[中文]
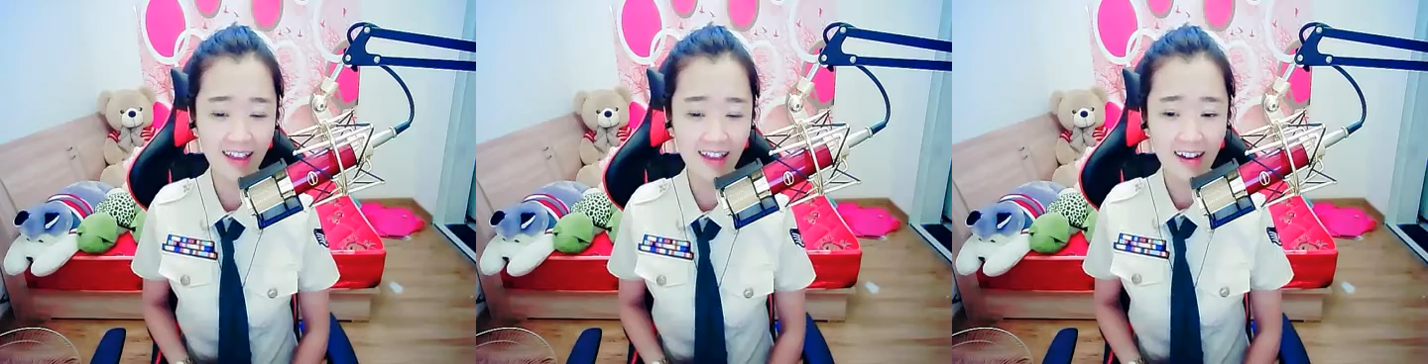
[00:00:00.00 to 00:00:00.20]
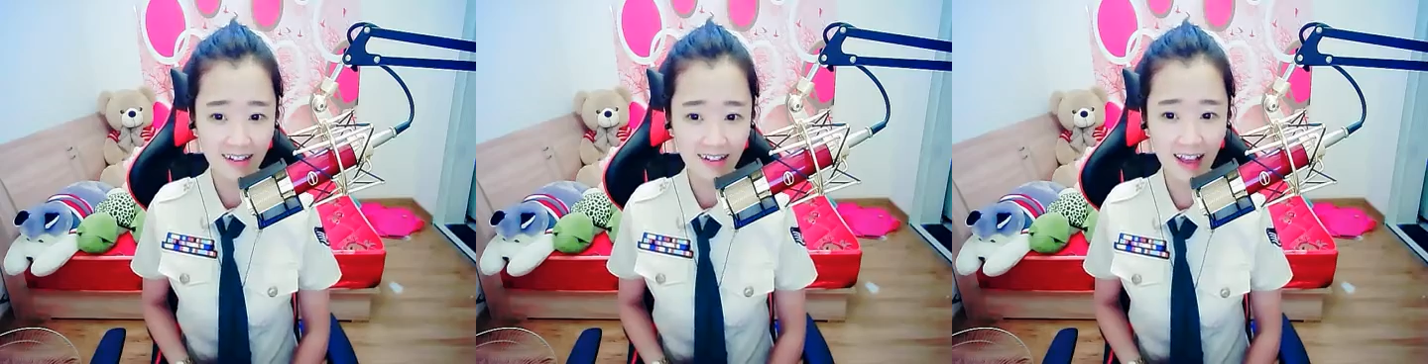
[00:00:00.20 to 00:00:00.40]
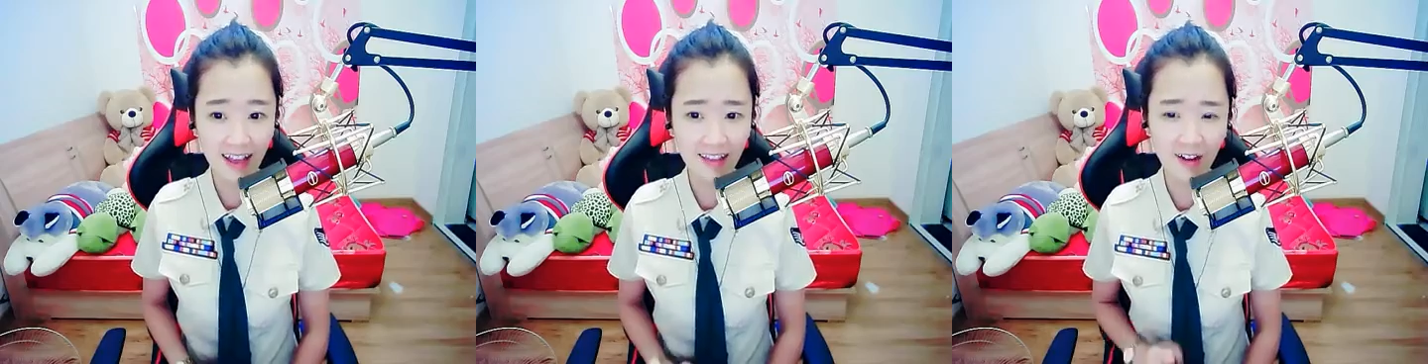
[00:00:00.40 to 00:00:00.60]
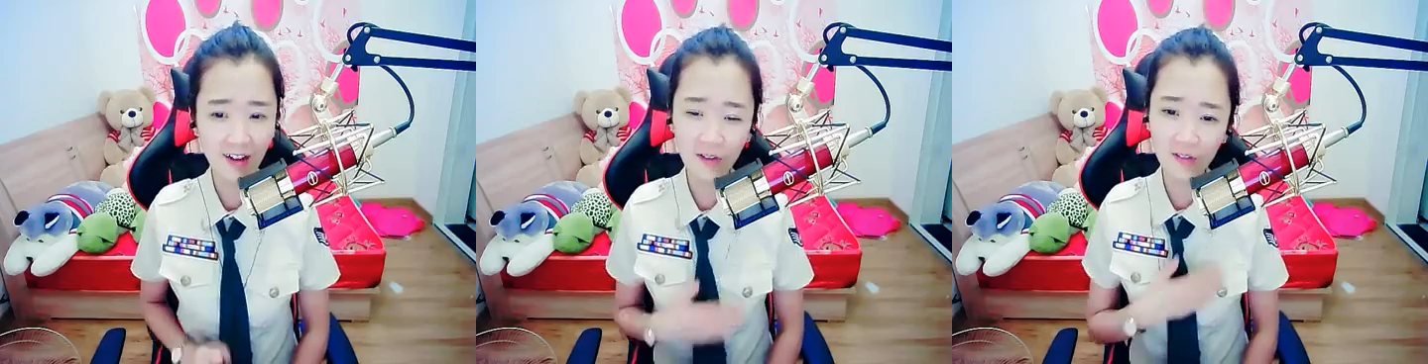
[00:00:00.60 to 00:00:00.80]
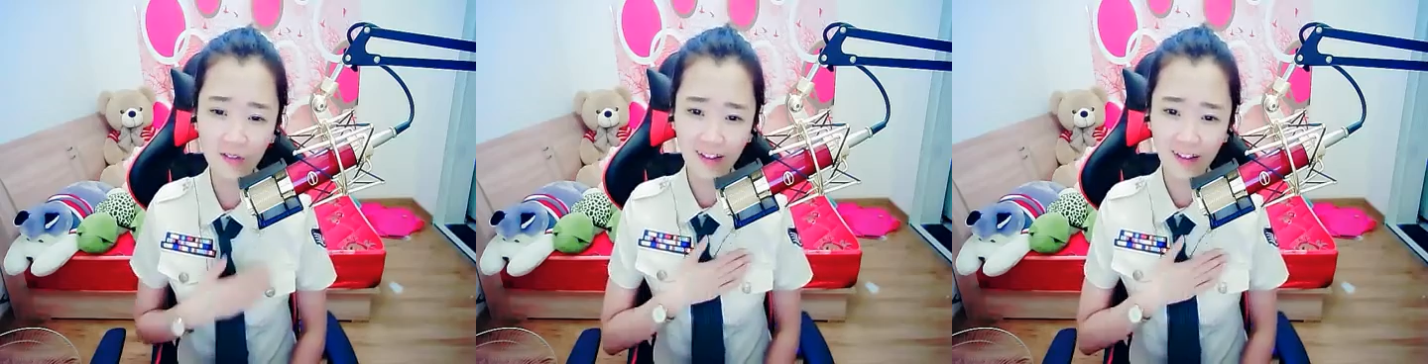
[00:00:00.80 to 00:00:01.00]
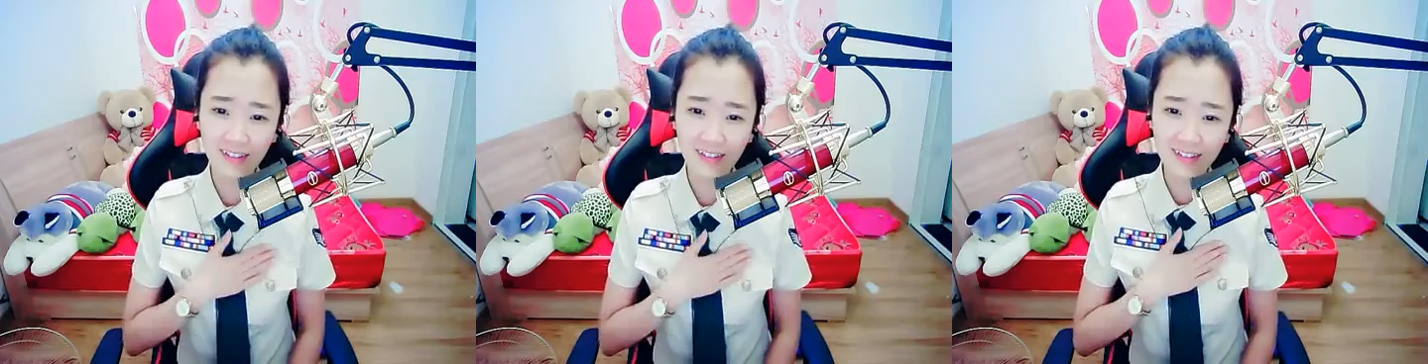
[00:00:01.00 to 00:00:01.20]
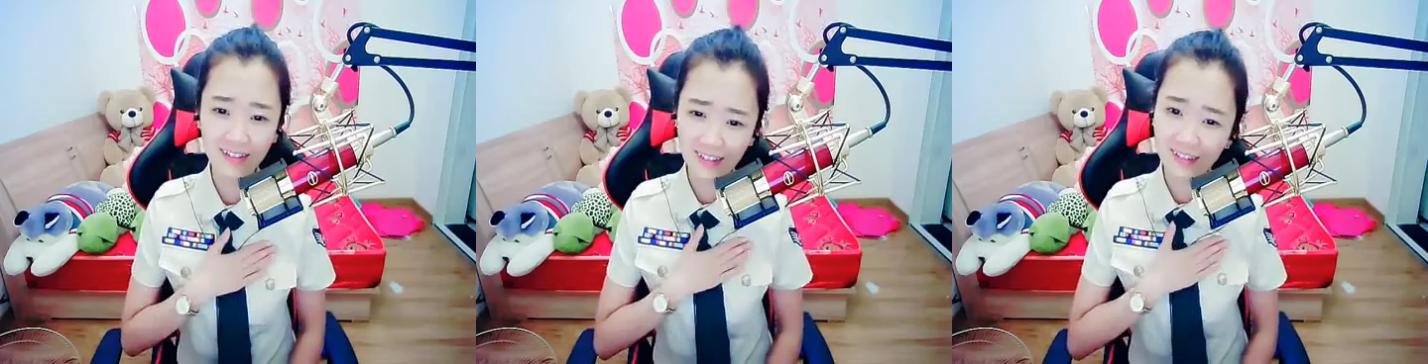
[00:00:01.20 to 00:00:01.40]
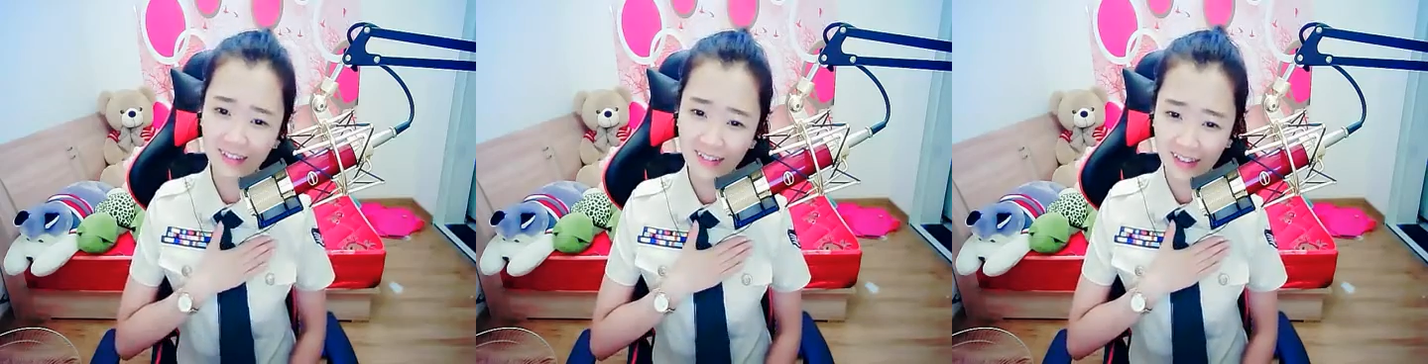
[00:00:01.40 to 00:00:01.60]
染红了
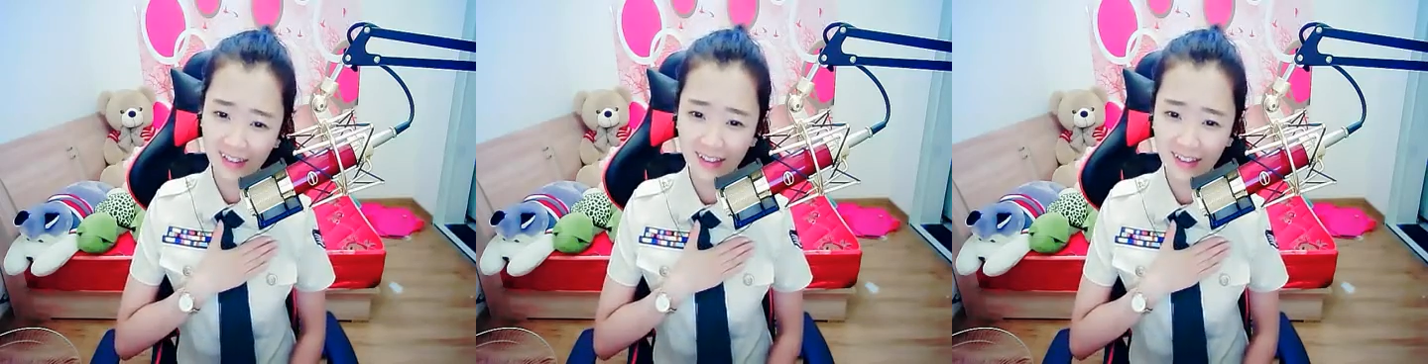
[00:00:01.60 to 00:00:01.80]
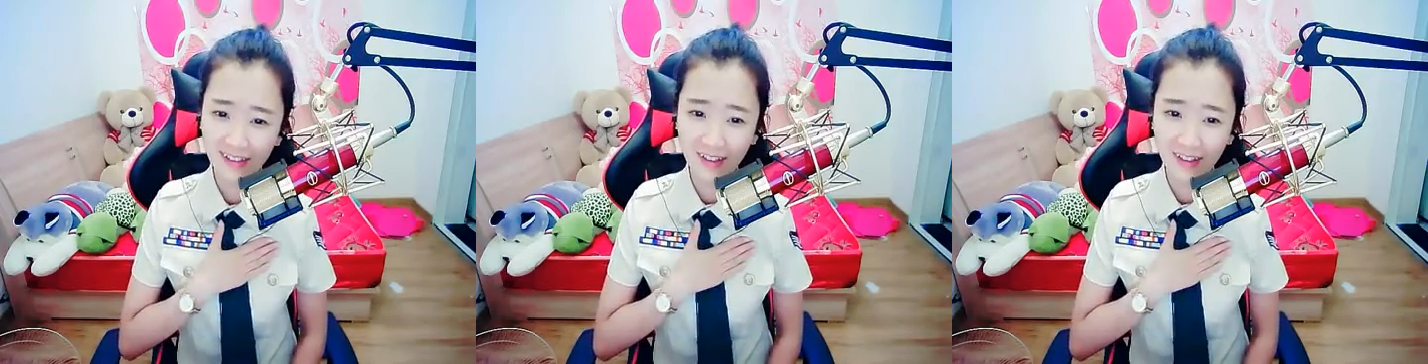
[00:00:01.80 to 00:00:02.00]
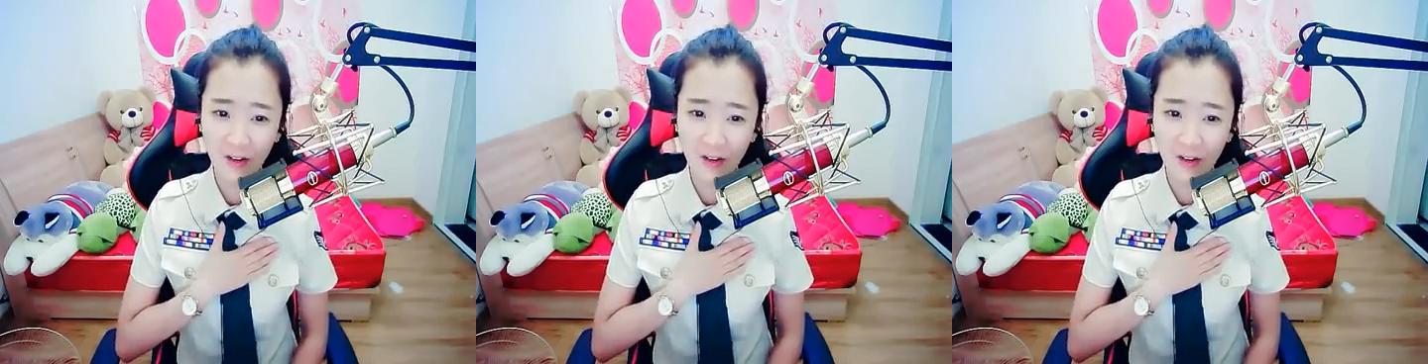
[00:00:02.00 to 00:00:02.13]
心里的